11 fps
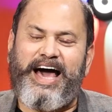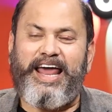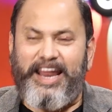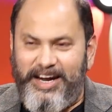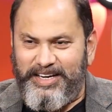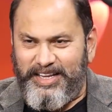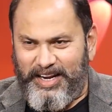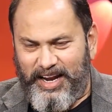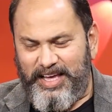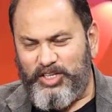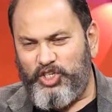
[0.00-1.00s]
అలాంటి
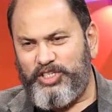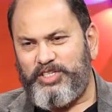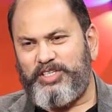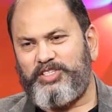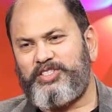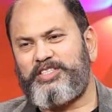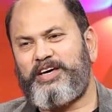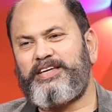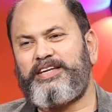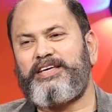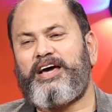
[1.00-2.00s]
రిలాక్సేషన్
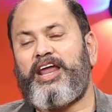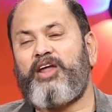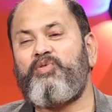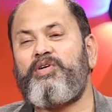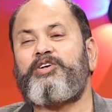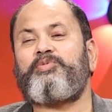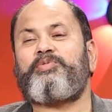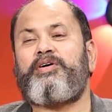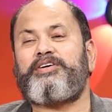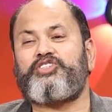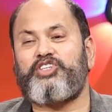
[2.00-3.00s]
స్థాయిని
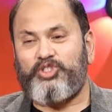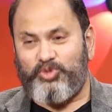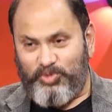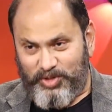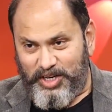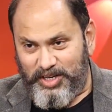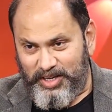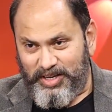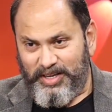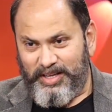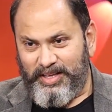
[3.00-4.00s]
అలవాటుగా చేసుకుంటే
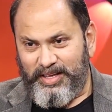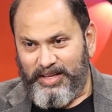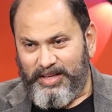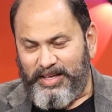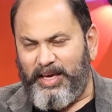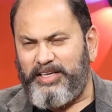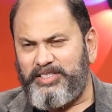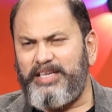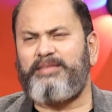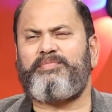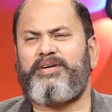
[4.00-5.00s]

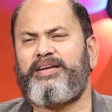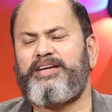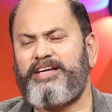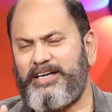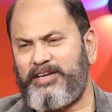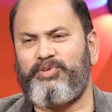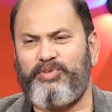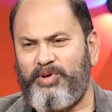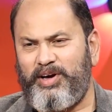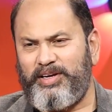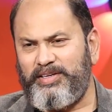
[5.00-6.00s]
ఎగ్జామ్ కానీ ఇంటర్వ్యూ
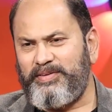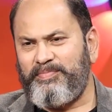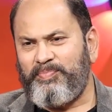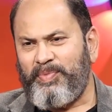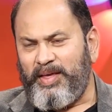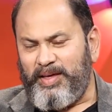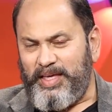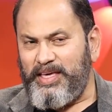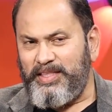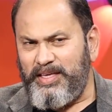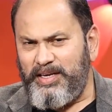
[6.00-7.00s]
కానీ
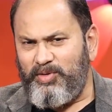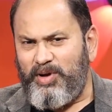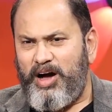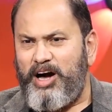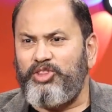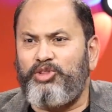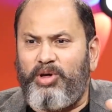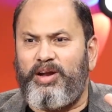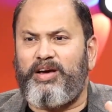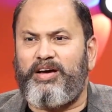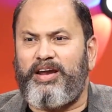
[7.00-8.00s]
ఏదైనా ఒక
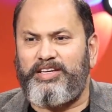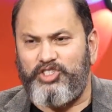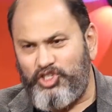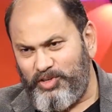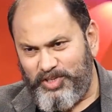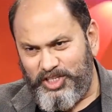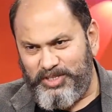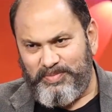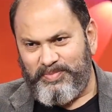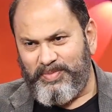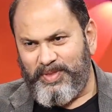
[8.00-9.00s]
ఆందోళన కలిగించే విషయం